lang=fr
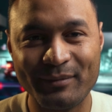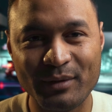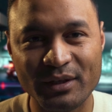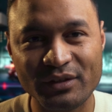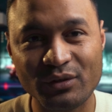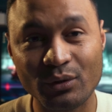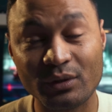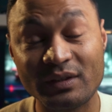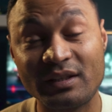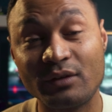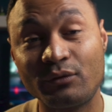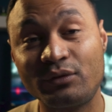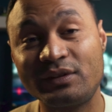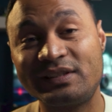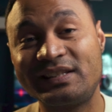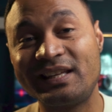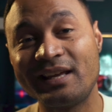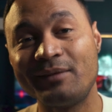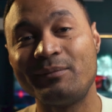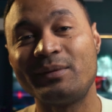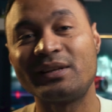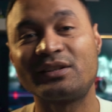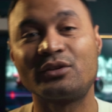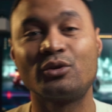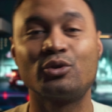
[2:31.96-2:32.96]
Et bien sûr, si
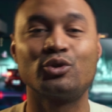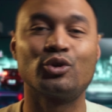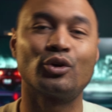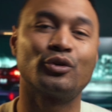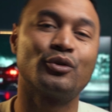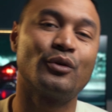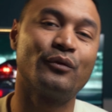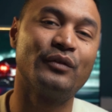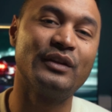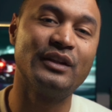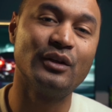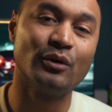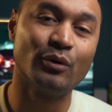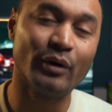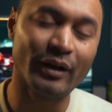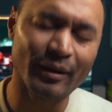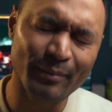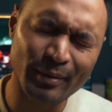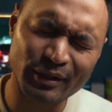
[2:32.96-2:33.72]
vous aimez ce genre de vidéo,